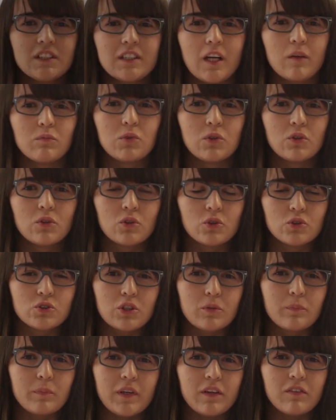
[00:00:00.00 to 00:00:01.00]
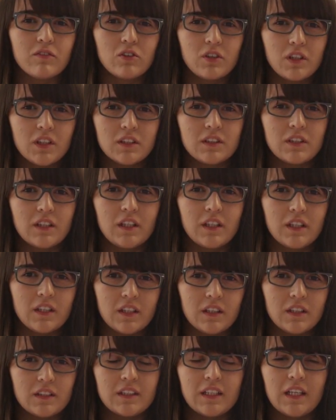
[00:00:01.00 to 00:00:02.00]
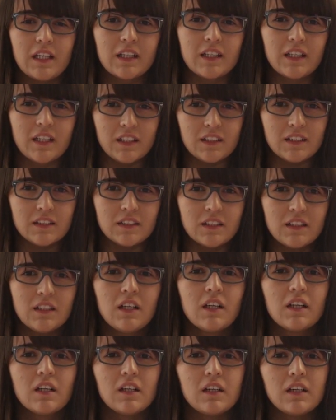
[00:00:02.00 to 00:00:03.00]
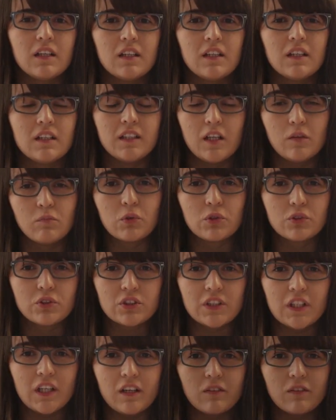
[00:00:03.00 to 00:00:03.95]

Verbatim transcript: siamo consapevoli delle, della crisi eh, nel mondo del